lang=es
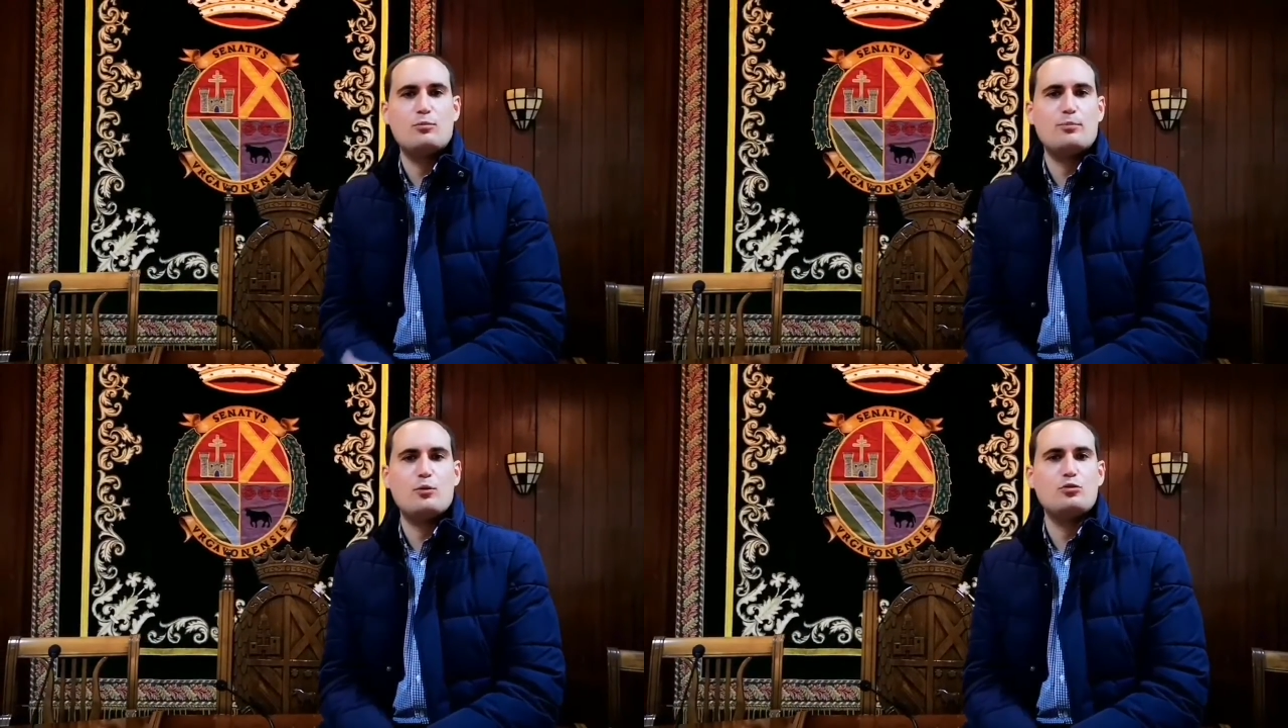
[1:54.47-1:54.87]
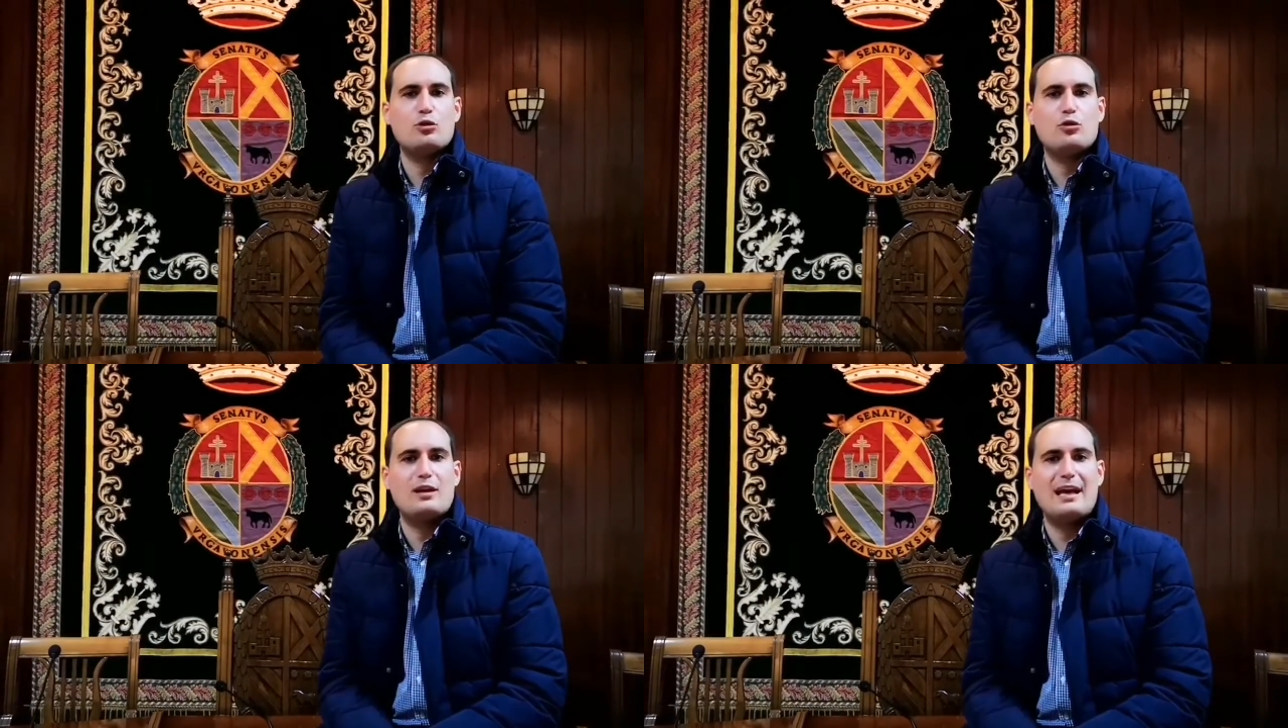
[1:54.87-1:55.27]
como un
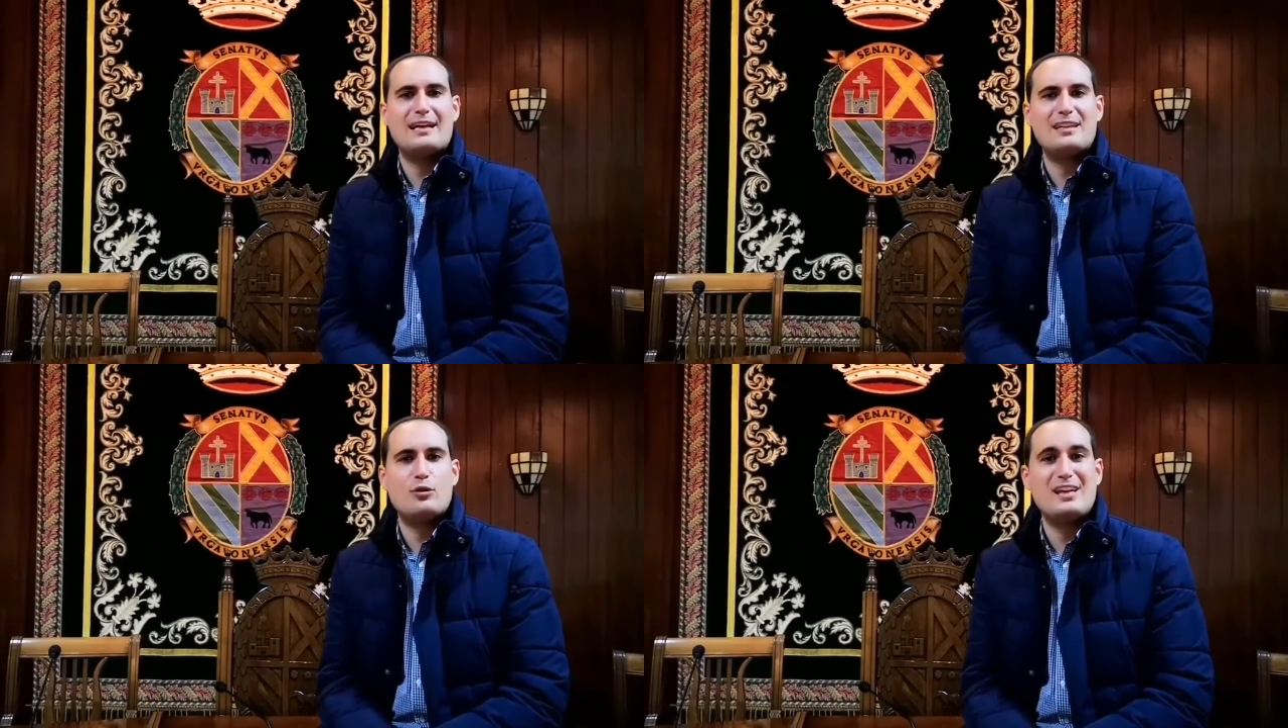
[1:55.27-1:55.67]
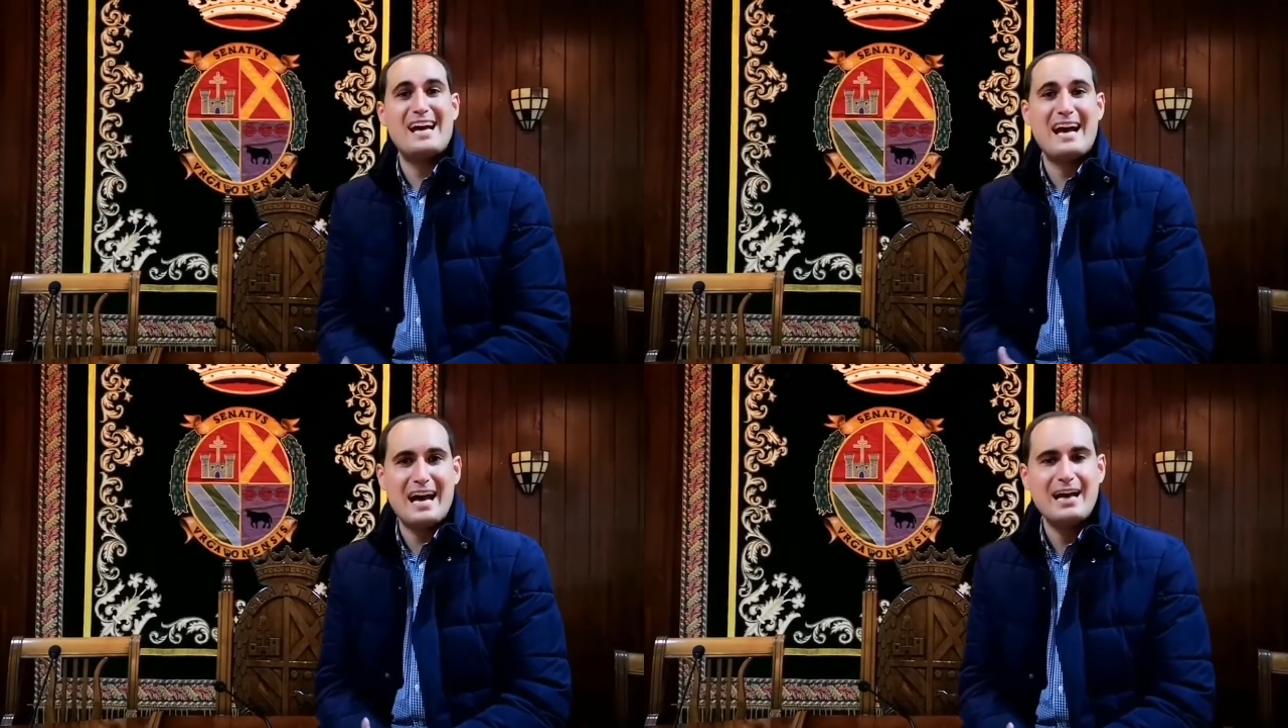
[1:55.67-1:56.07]
producto con la
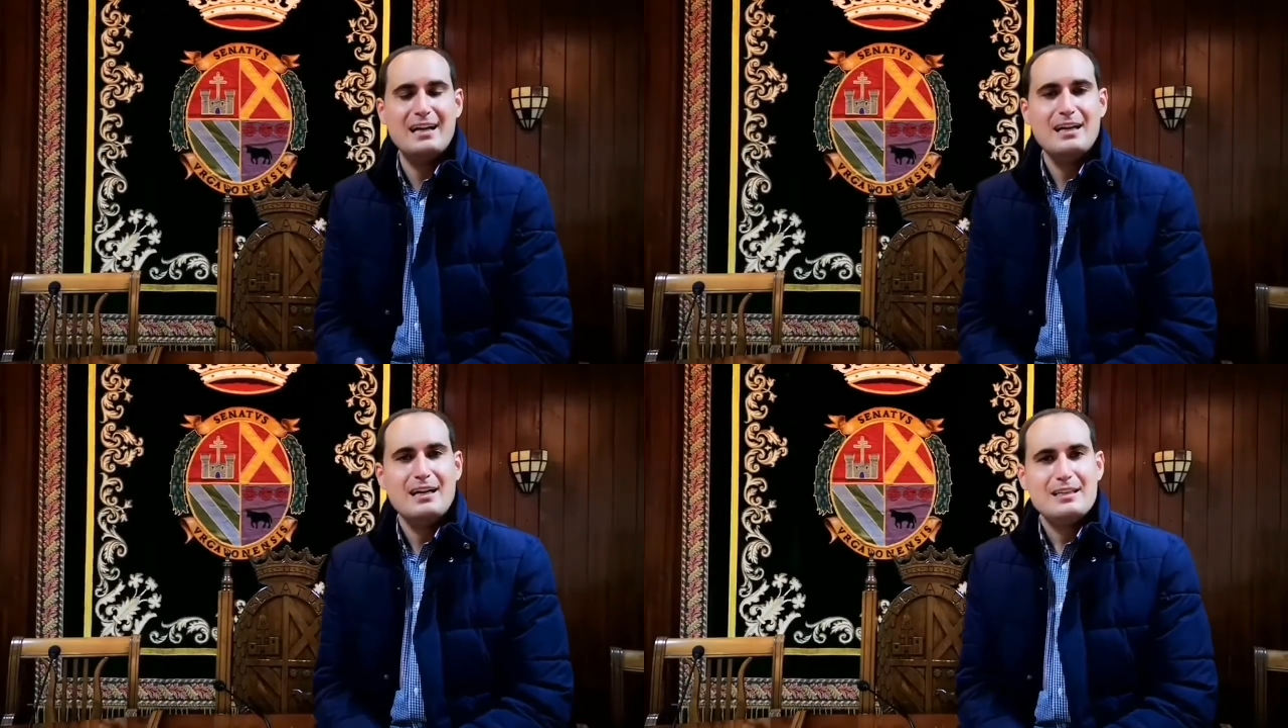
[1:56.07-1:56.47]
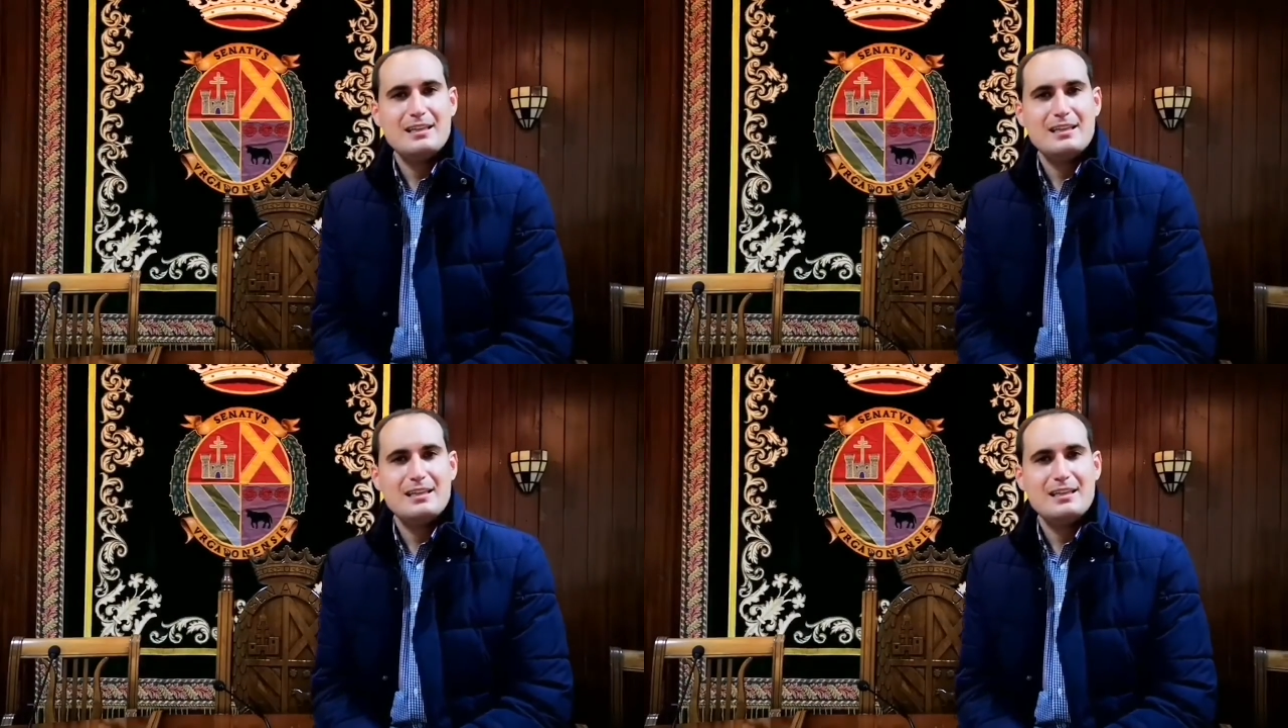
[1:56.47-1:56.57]
categoría A,